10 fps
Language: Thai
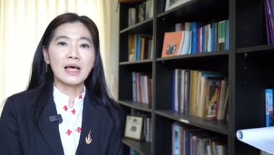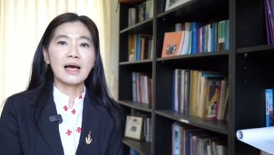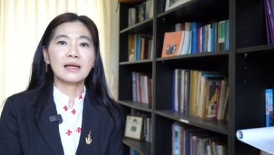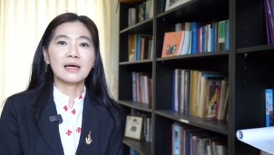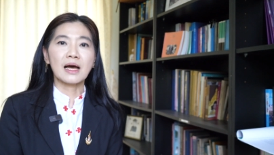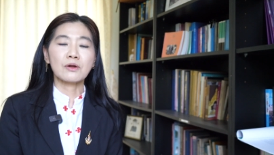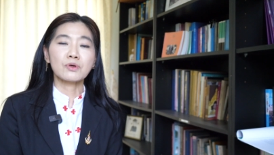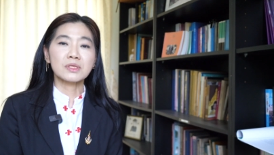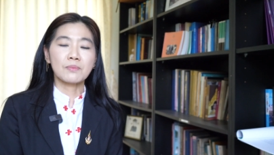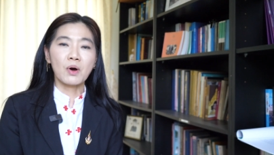ตั้งนะคะ โด
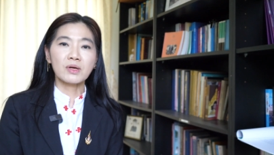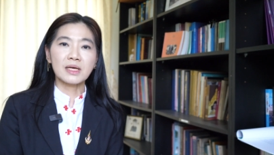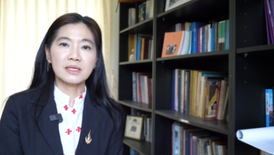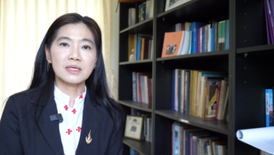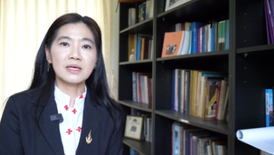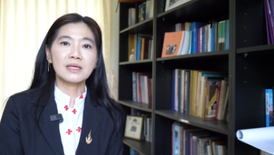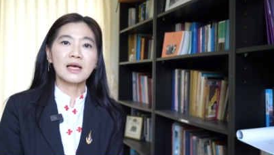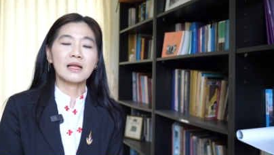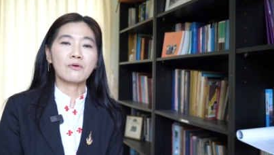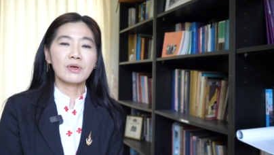ยเฉพาะอย่างยิ่งเนี่
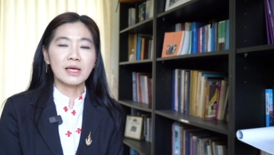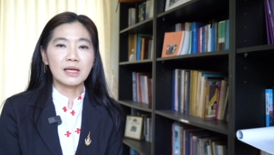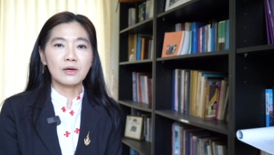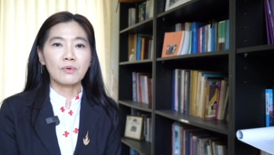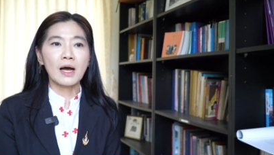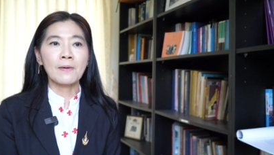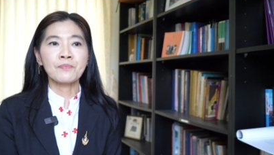ยเราเห็นเลยว่า